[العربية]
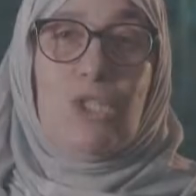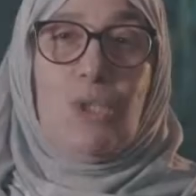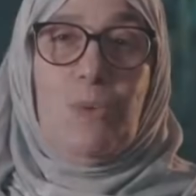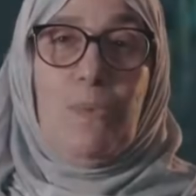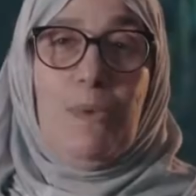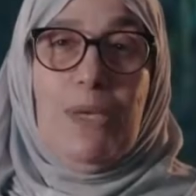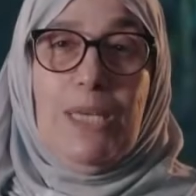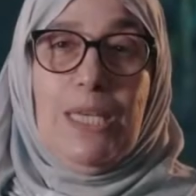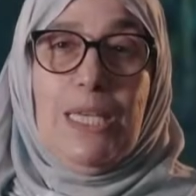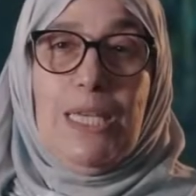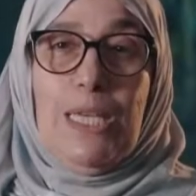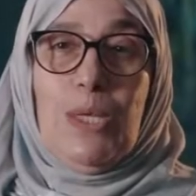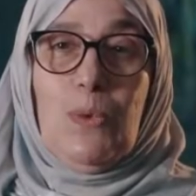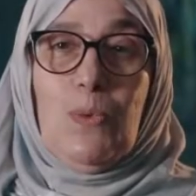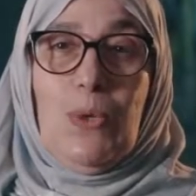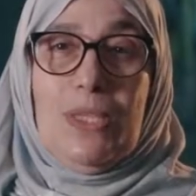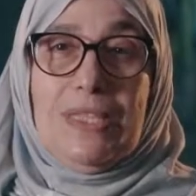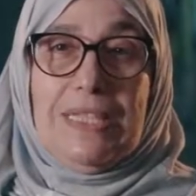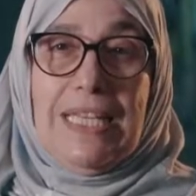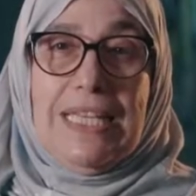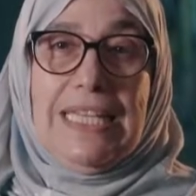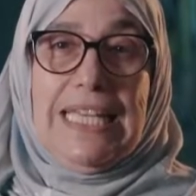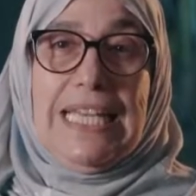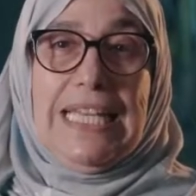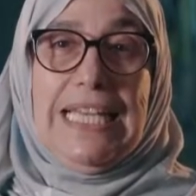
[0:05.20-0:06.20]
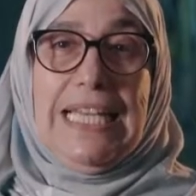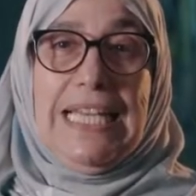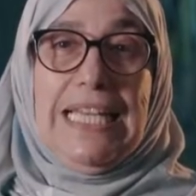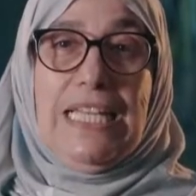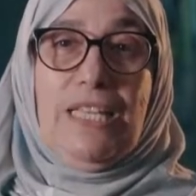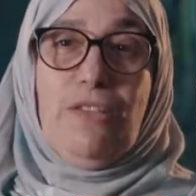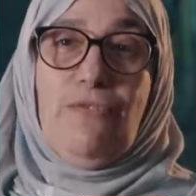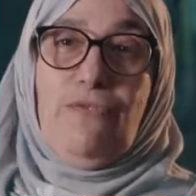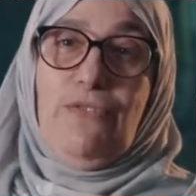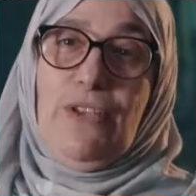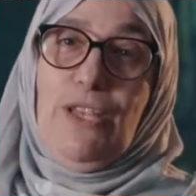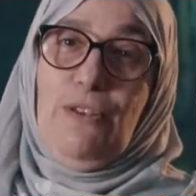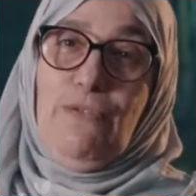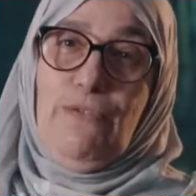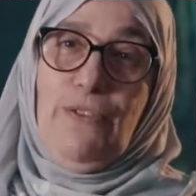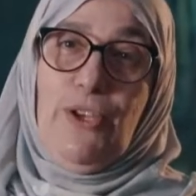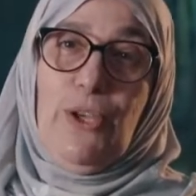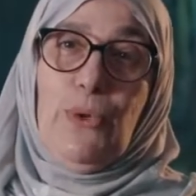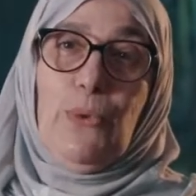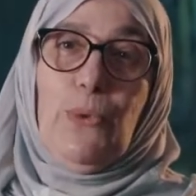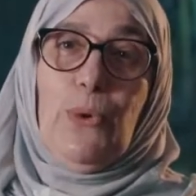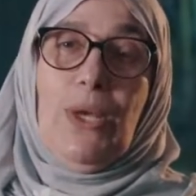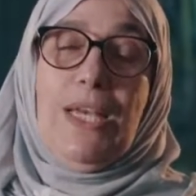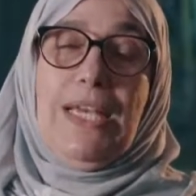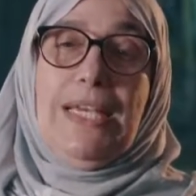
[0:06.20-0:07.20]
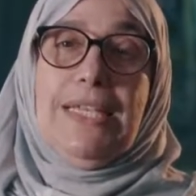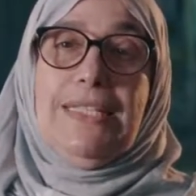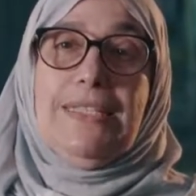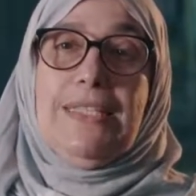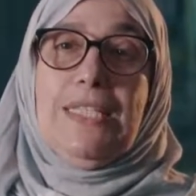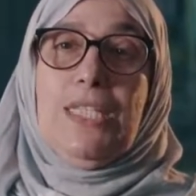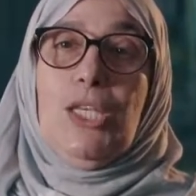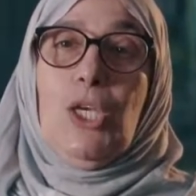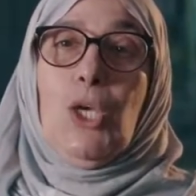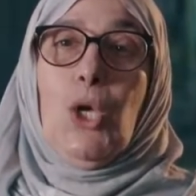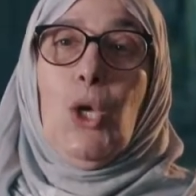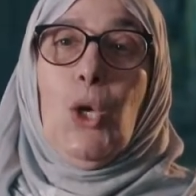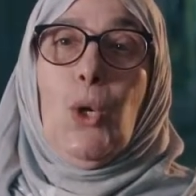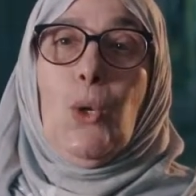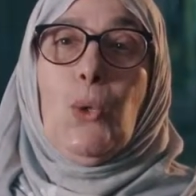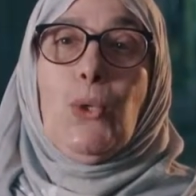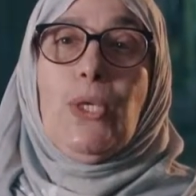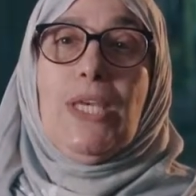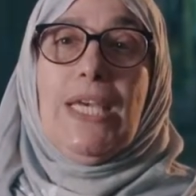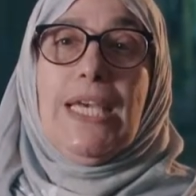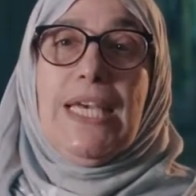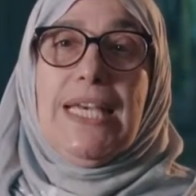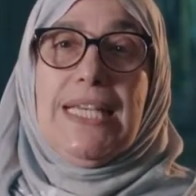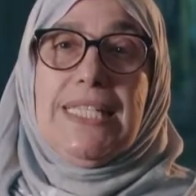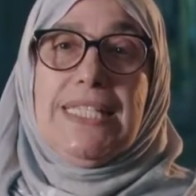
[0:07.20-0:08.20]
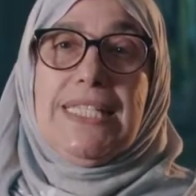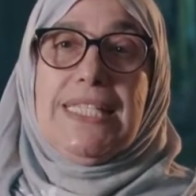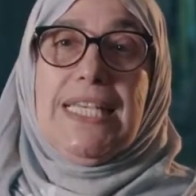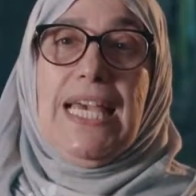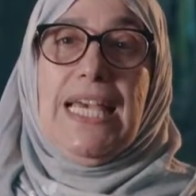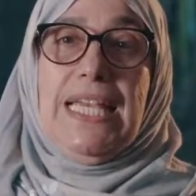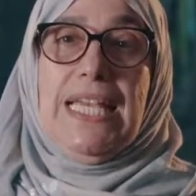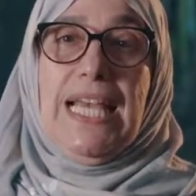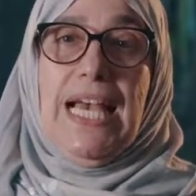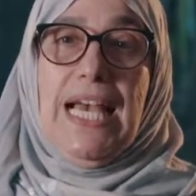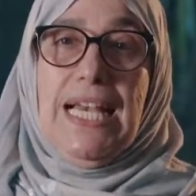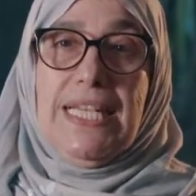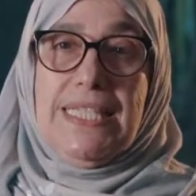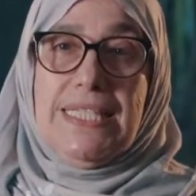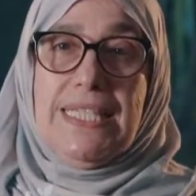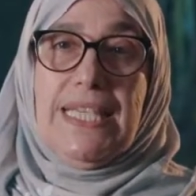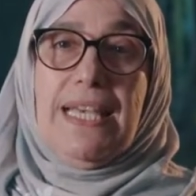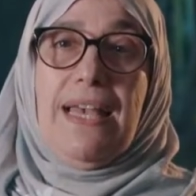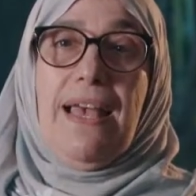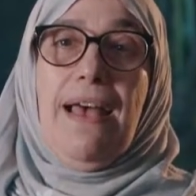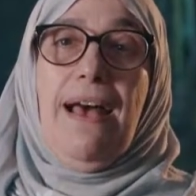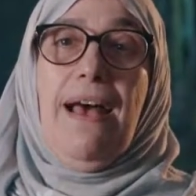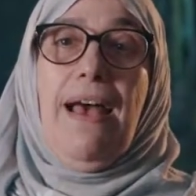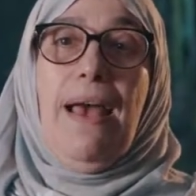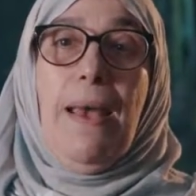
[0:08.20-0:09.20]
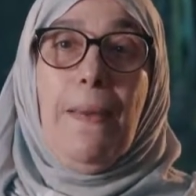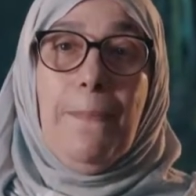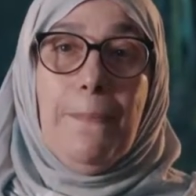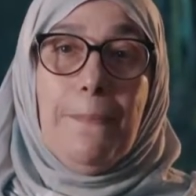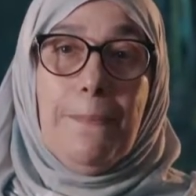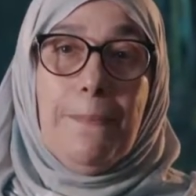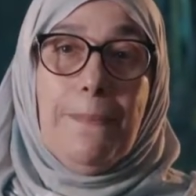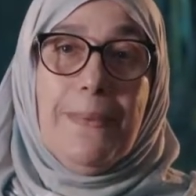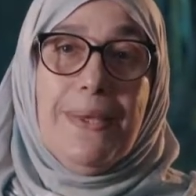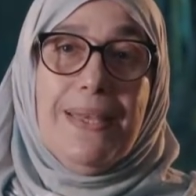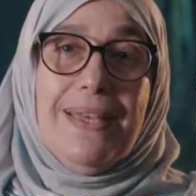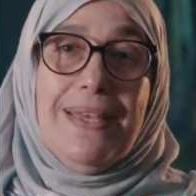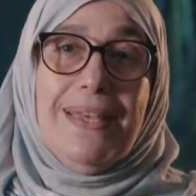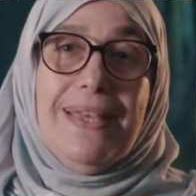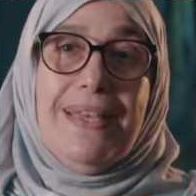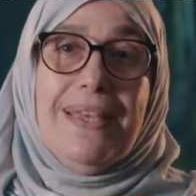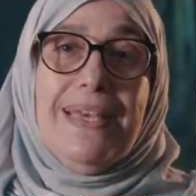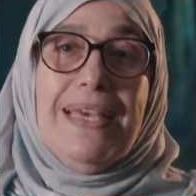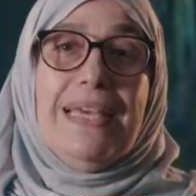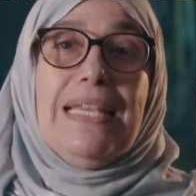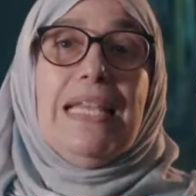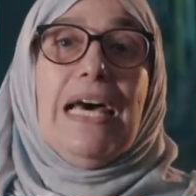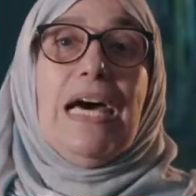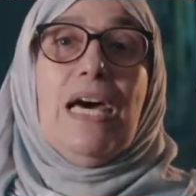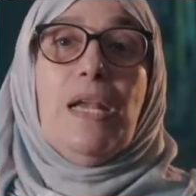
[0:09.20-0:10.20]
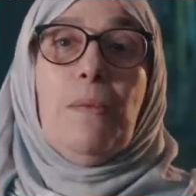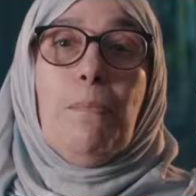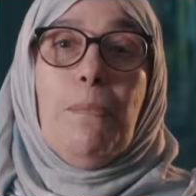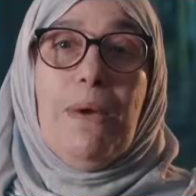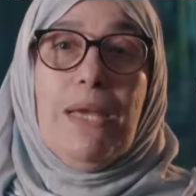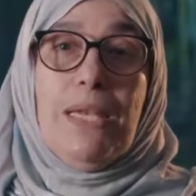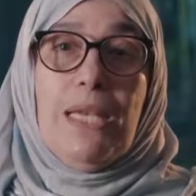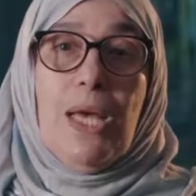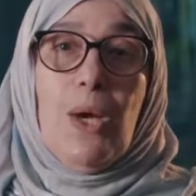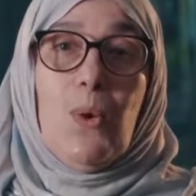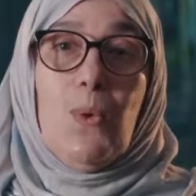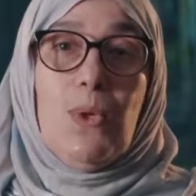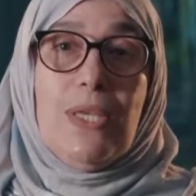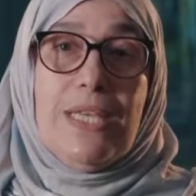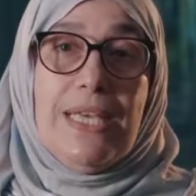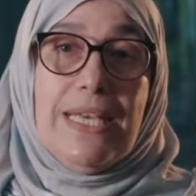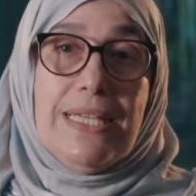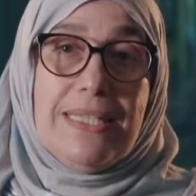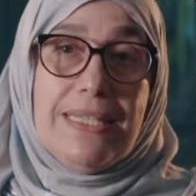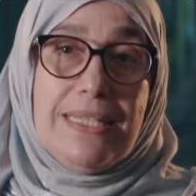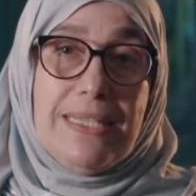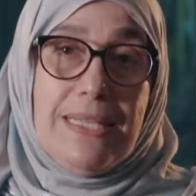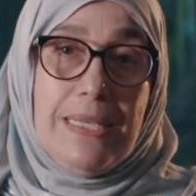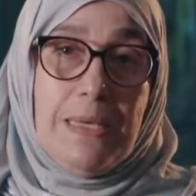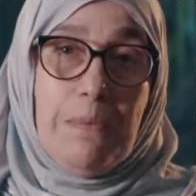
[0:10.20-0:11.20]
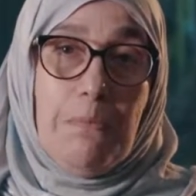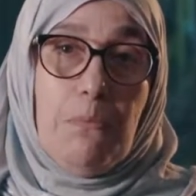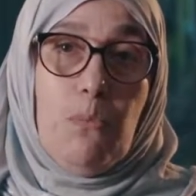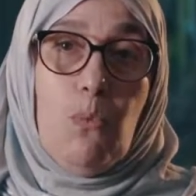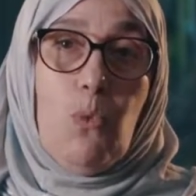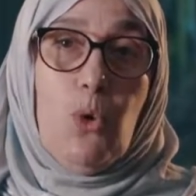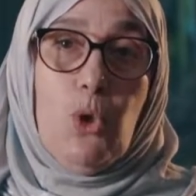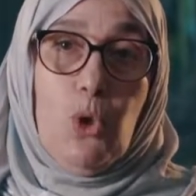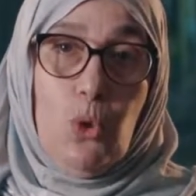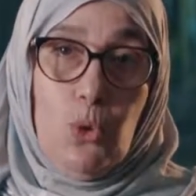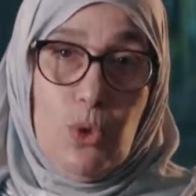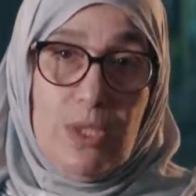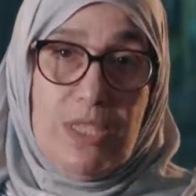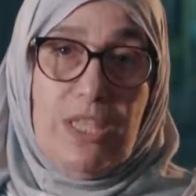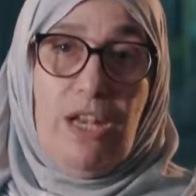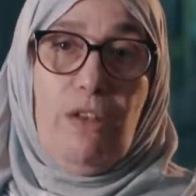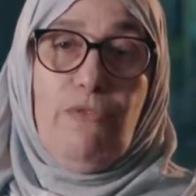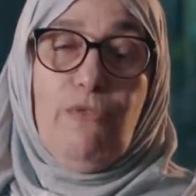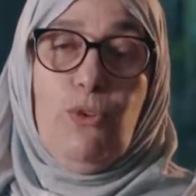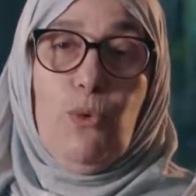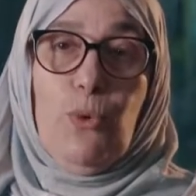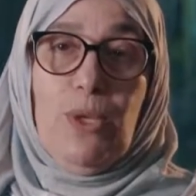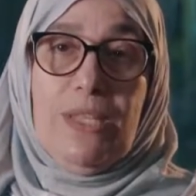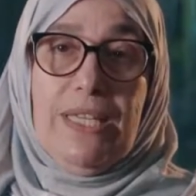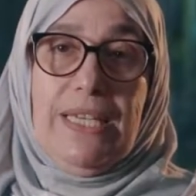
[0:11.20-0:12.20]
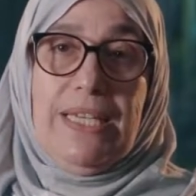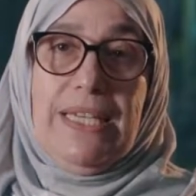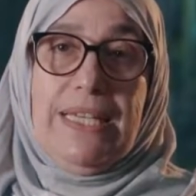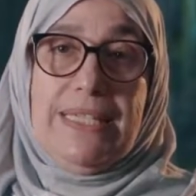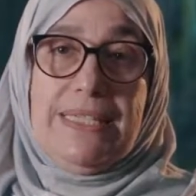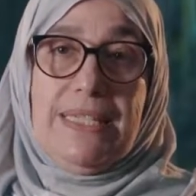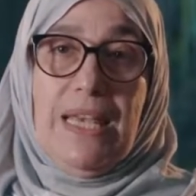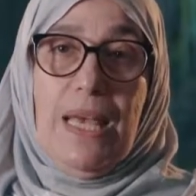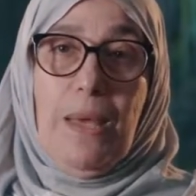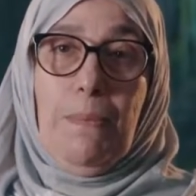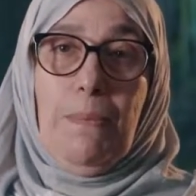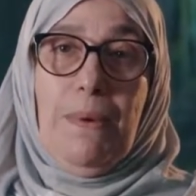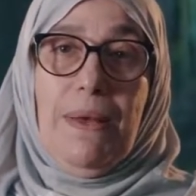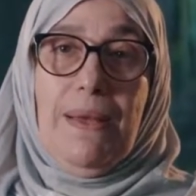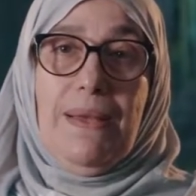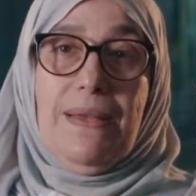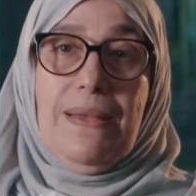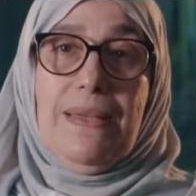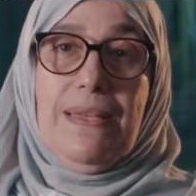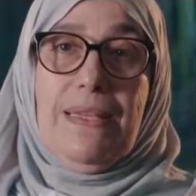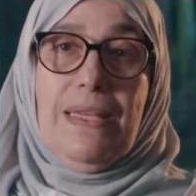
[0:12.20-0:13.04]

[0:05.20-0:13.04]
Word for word: الجمعية الوطنية للحد في 2001 وهي هزة على عاتقها هم الأرملة واليتيم والأسرة في وضعية صعبة